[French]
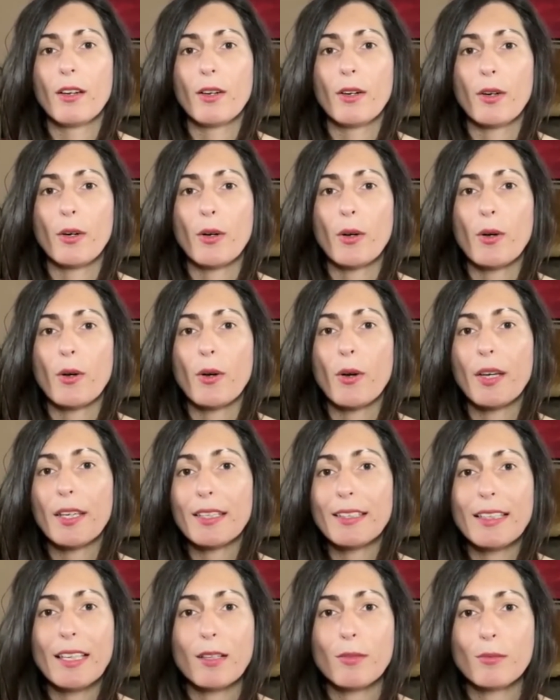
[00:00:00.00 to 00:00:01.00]
euh,
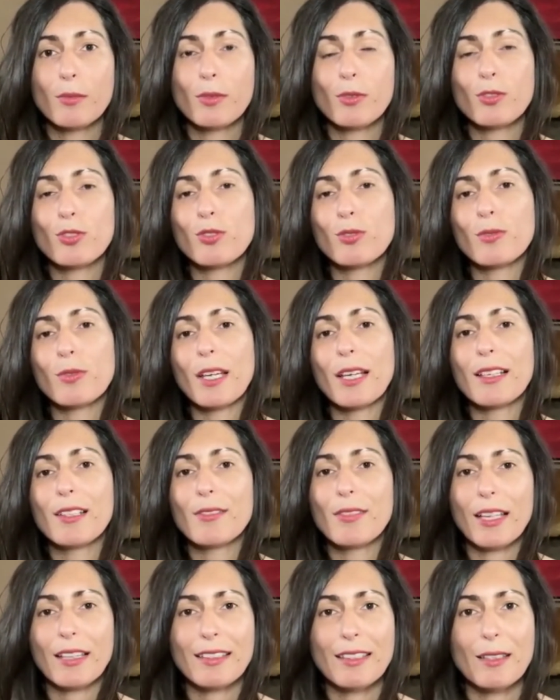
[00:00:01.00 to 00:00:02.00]
également, je vais
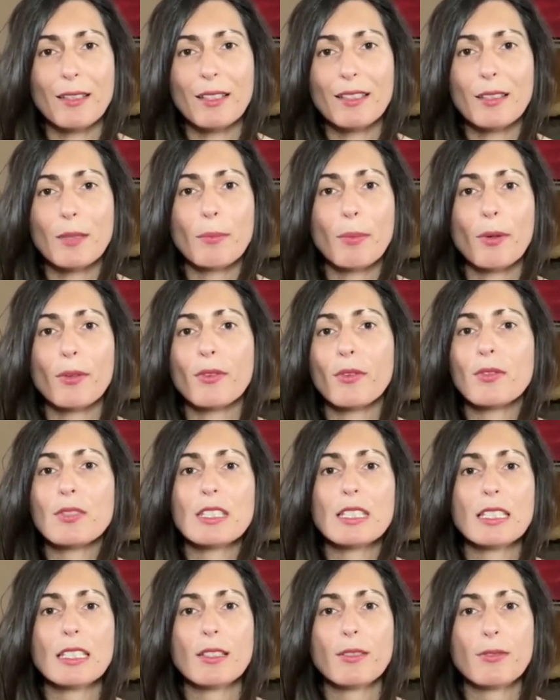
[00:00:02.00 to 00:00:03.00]
aller vers des,
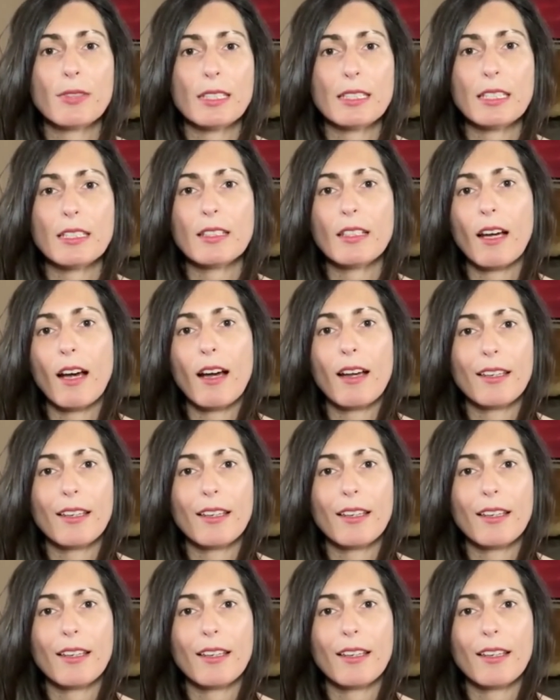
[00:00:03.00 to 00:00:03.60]
pendentifs, etc.,